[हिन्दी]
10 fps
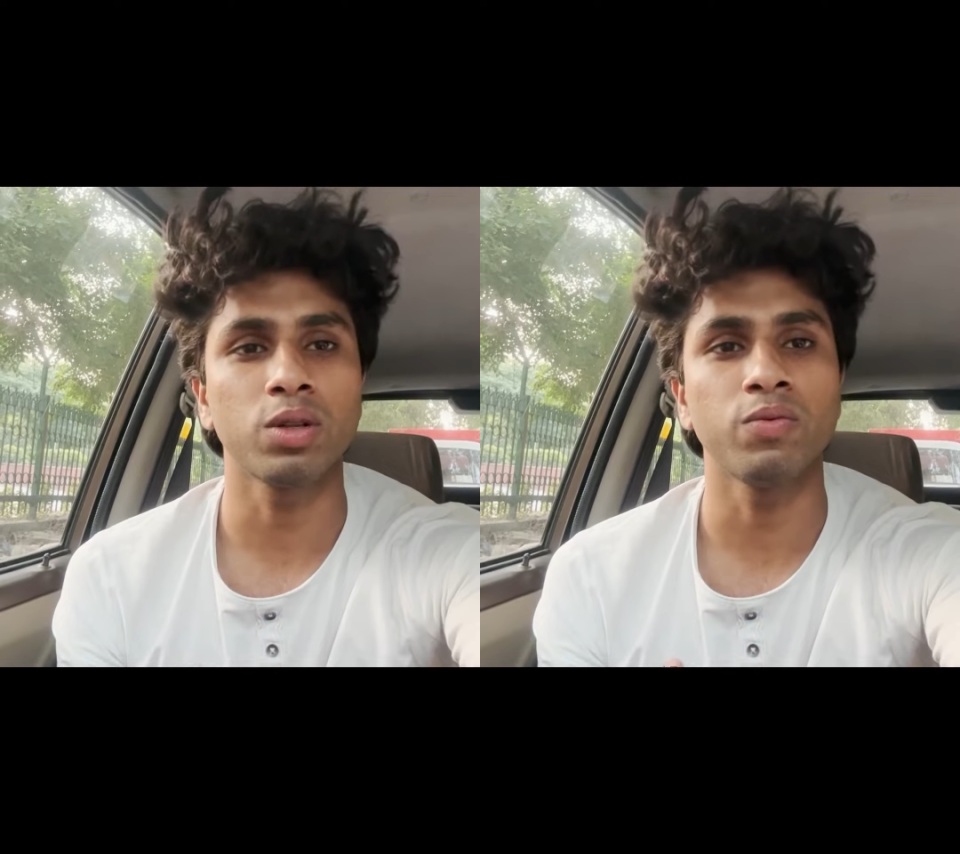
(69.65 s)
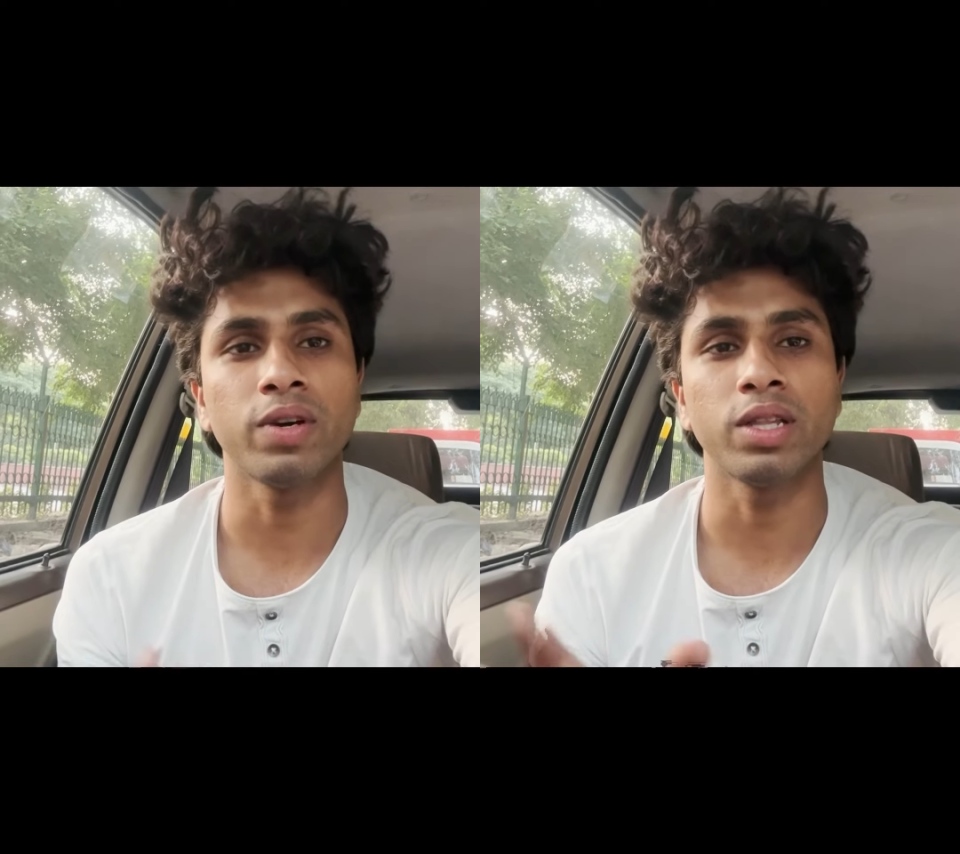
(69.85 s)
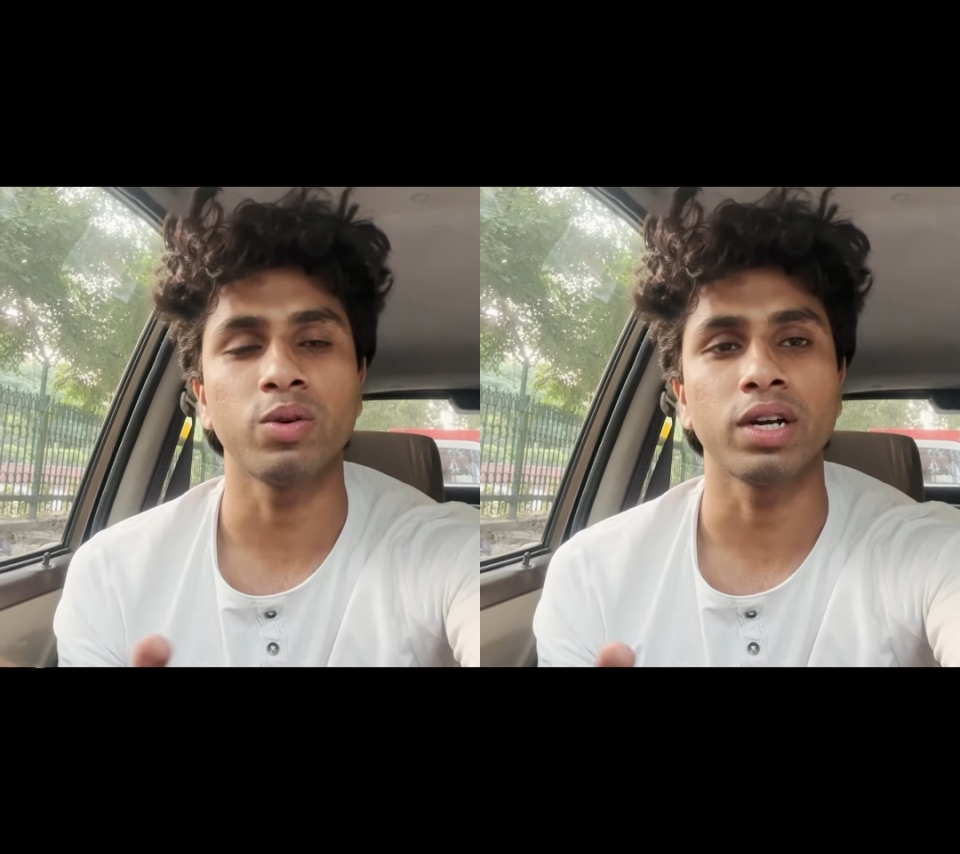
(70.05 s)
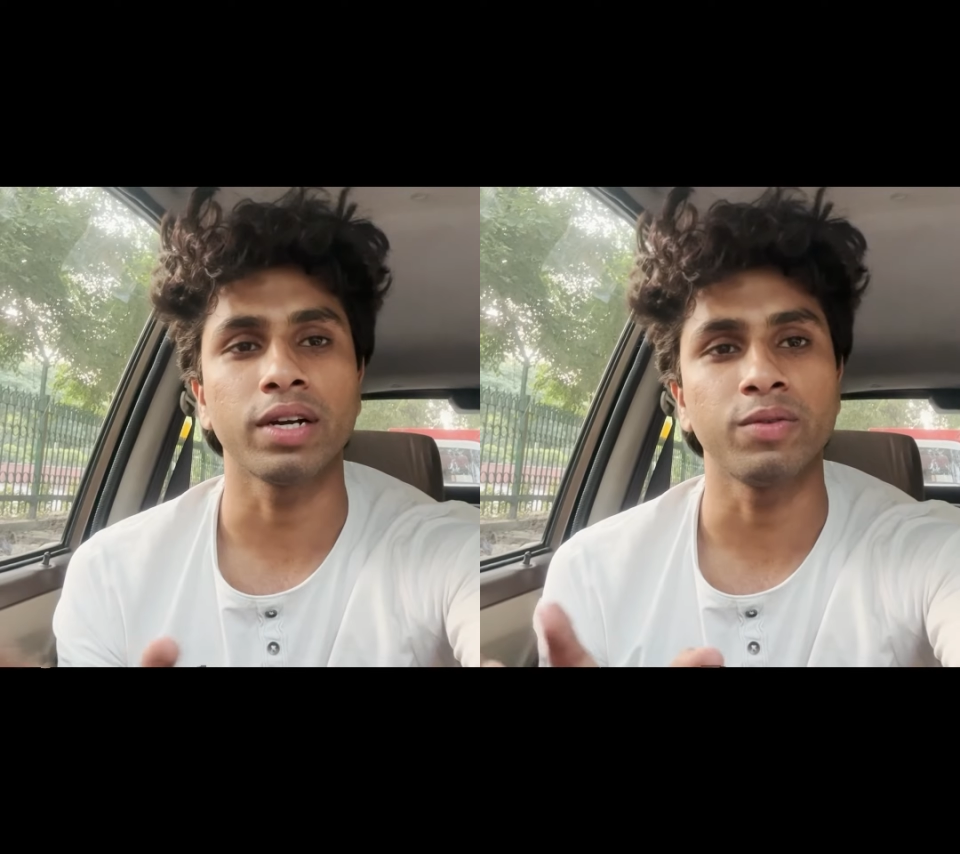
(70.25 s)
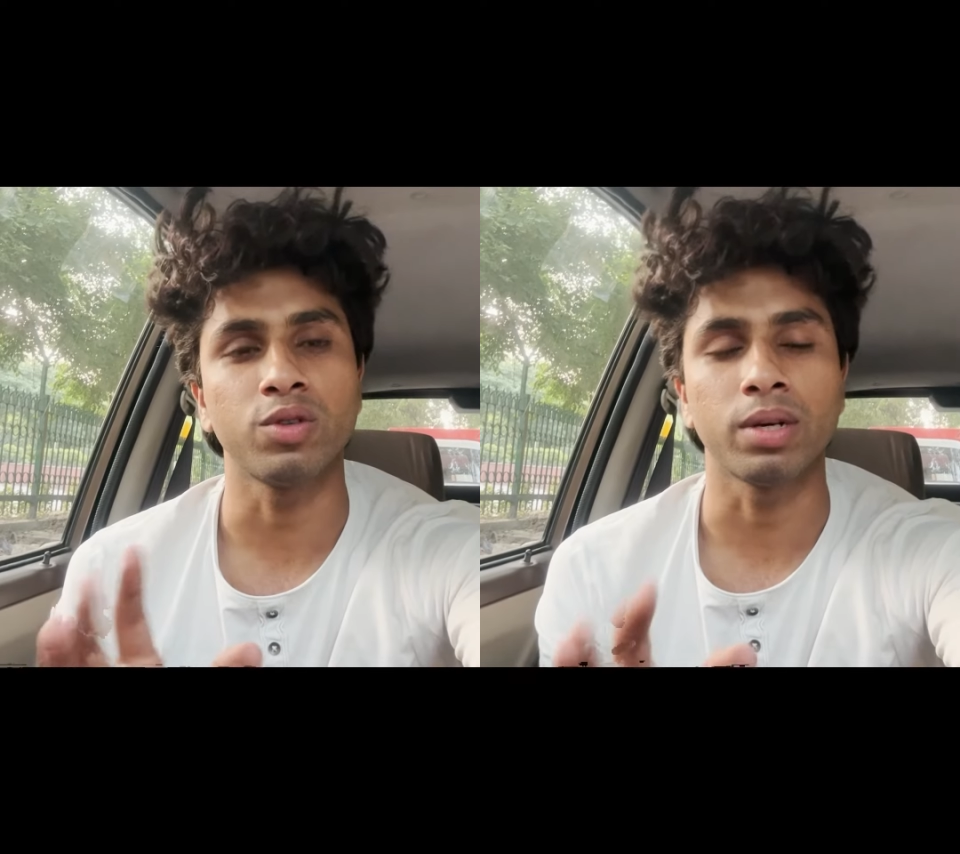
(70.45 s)
तुम फ़ायदा उठा
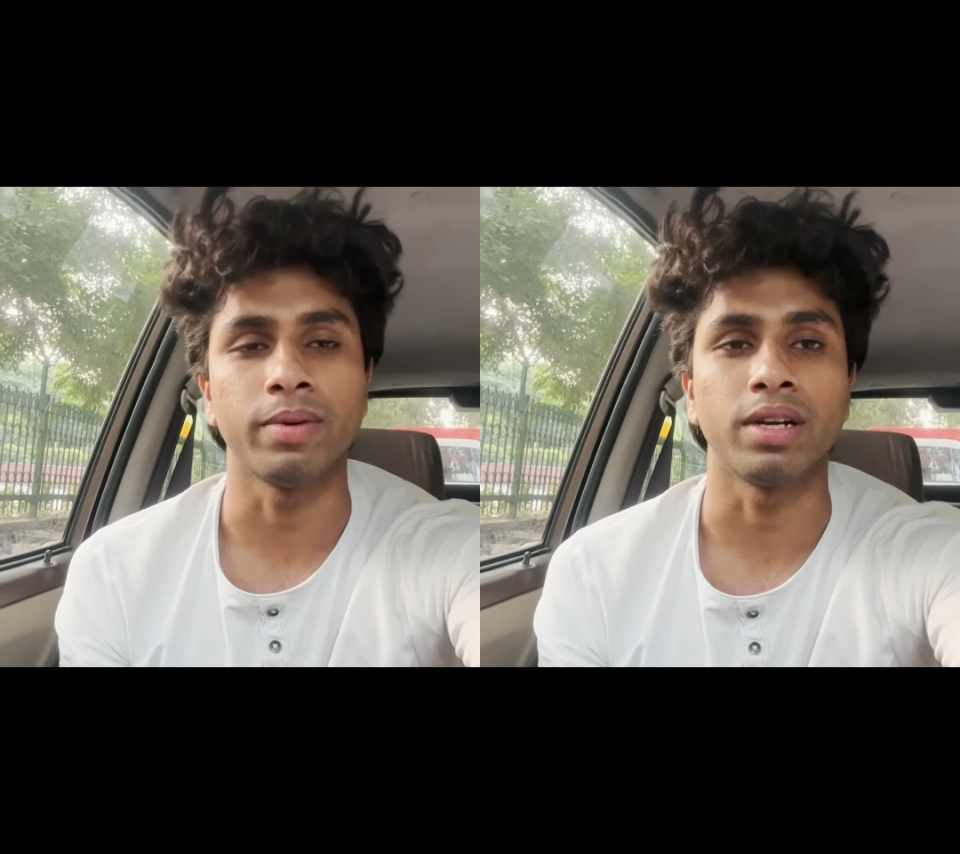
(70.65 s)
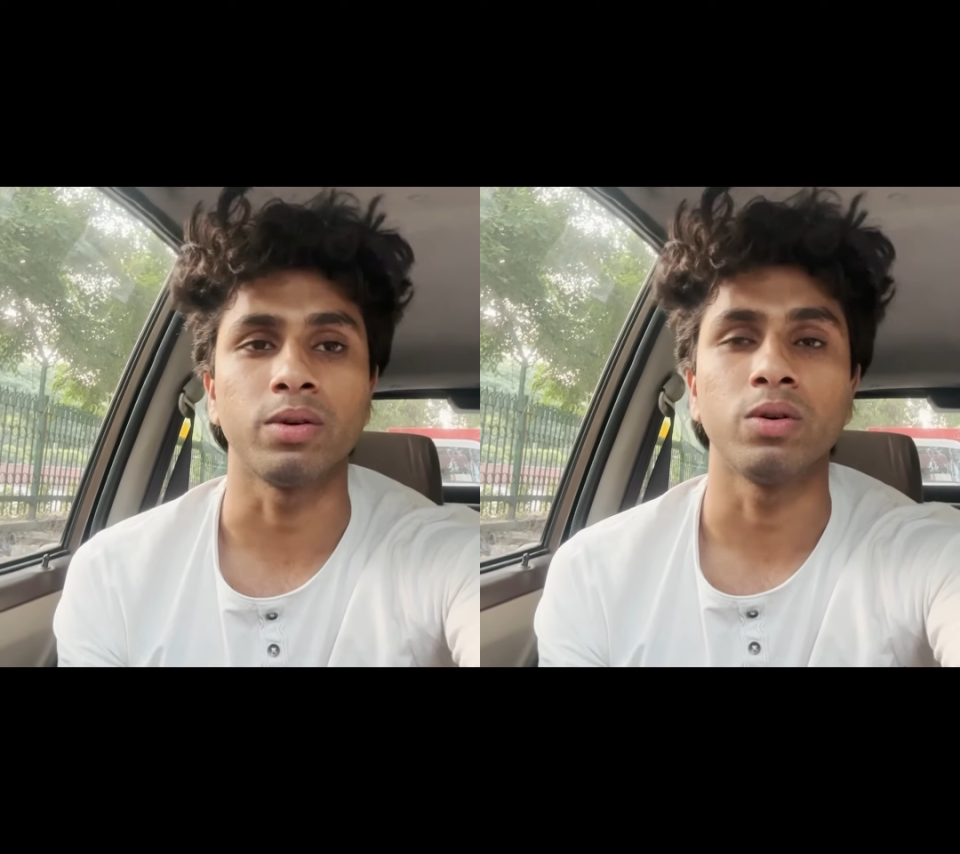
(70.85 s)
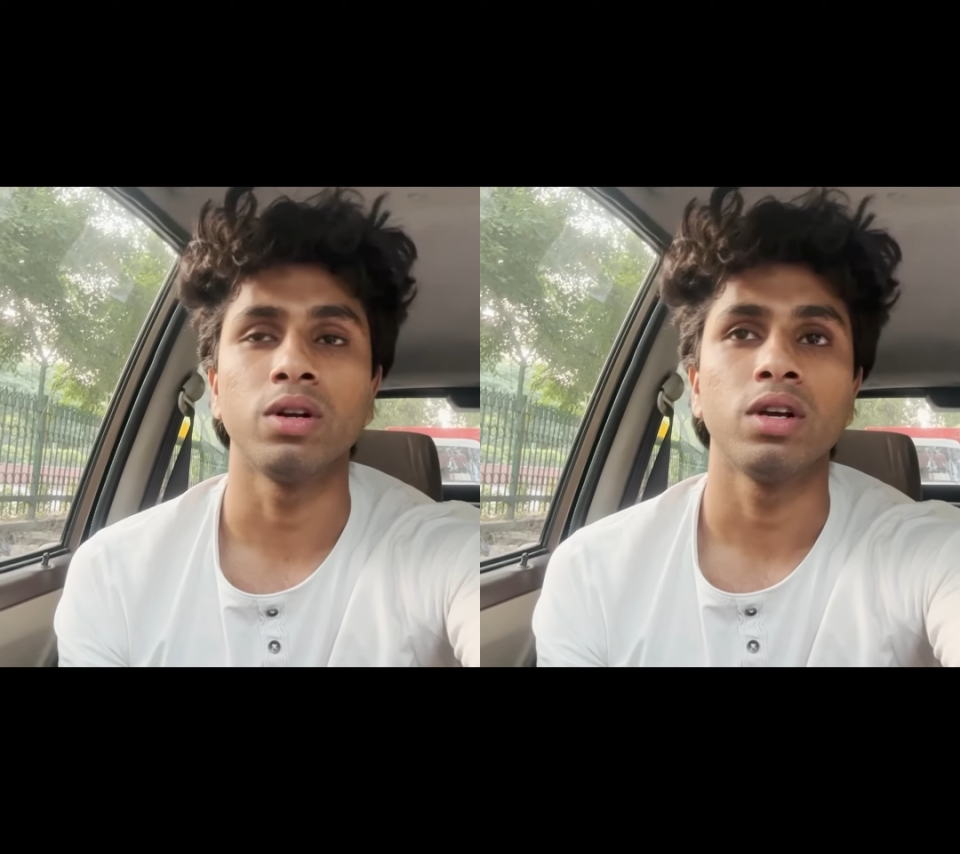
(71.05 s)
के व्यूज़ कमा रहे हो